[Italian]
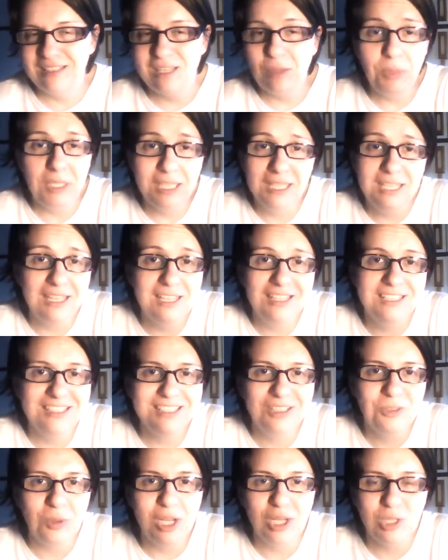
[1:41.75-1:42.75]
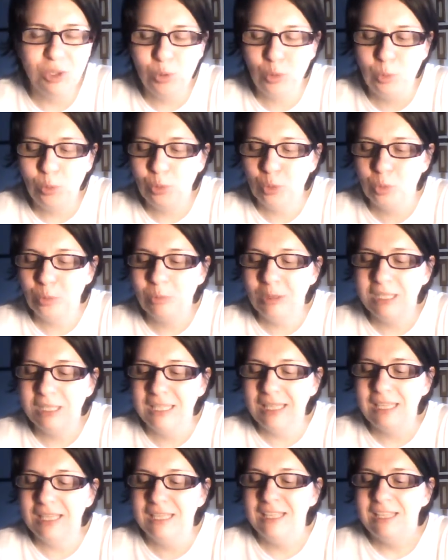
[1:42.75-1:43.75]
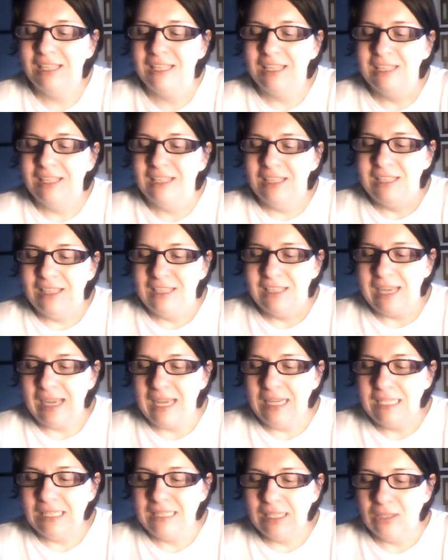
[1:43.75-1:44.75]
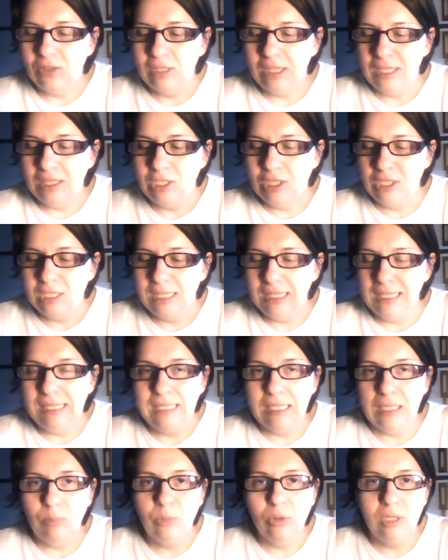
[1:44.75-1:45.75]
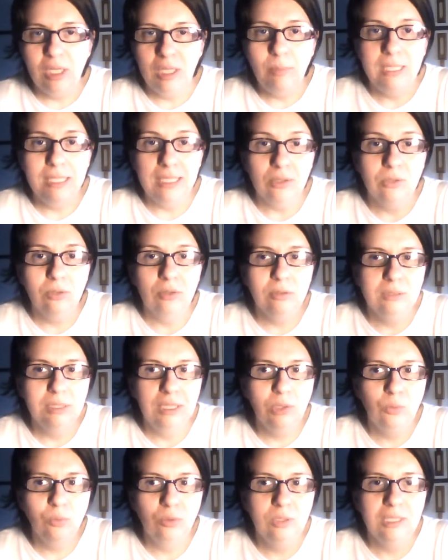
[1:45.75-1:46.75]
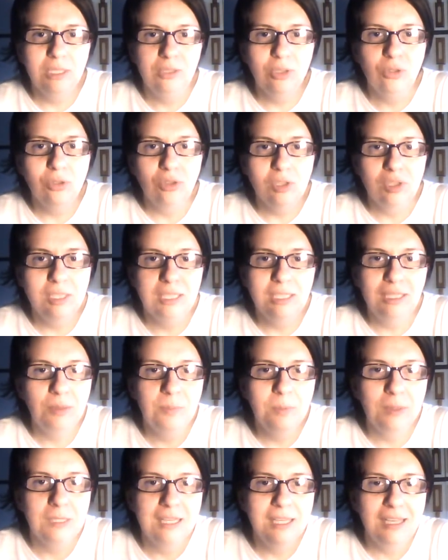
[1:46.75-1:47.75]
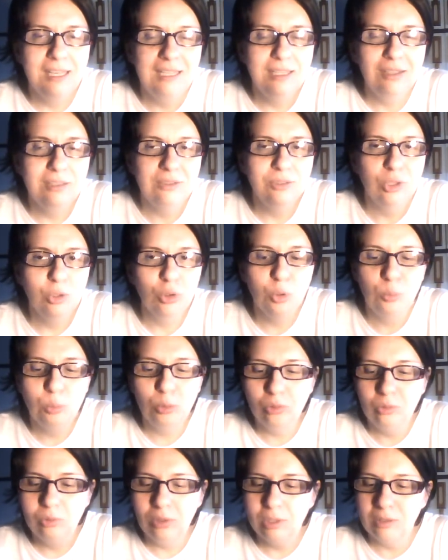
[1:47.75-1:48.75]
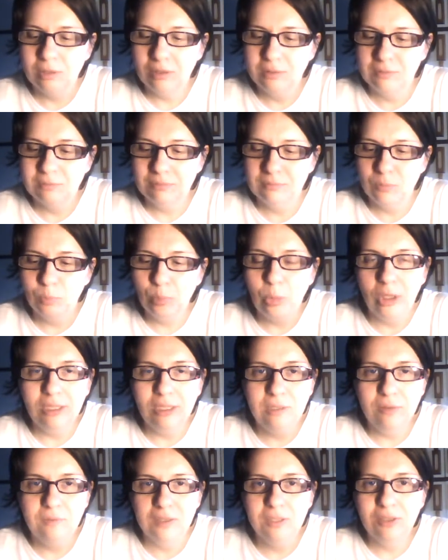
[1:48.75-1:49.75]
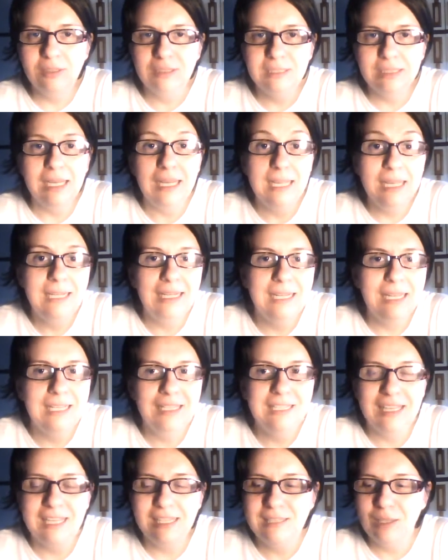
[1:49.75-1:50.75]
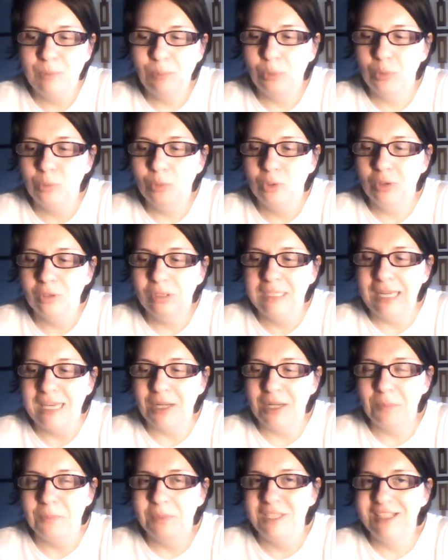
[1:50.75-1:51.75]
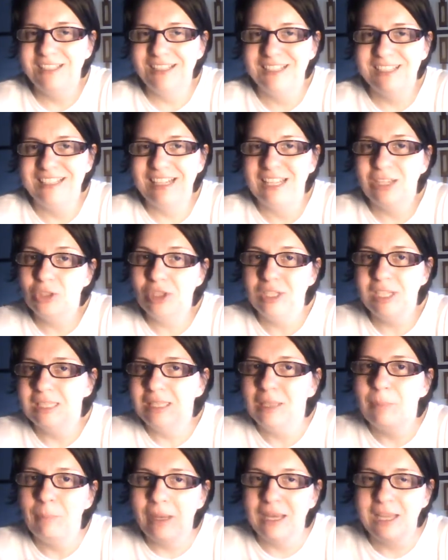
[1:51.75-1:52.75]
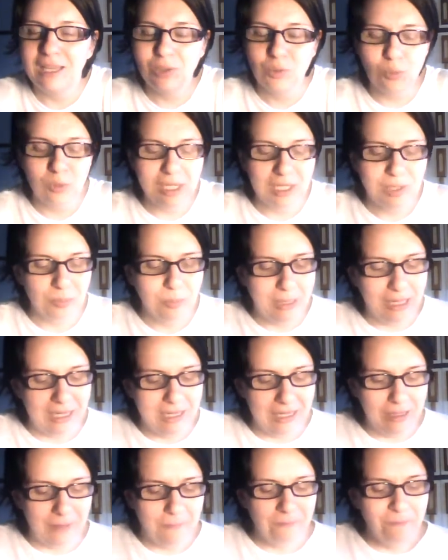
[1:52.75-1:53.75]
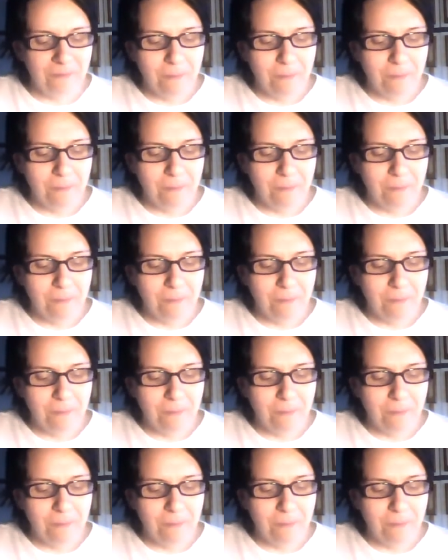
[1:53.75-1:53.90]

amica qua su YouTube che ha iniziato a leggere il libro e mi ha dato degli utili consigli perché era, a un certo punto ero un po' in difficoltà e lei ha saputo darmi eh, la cosiddetta pacca sulla spalla.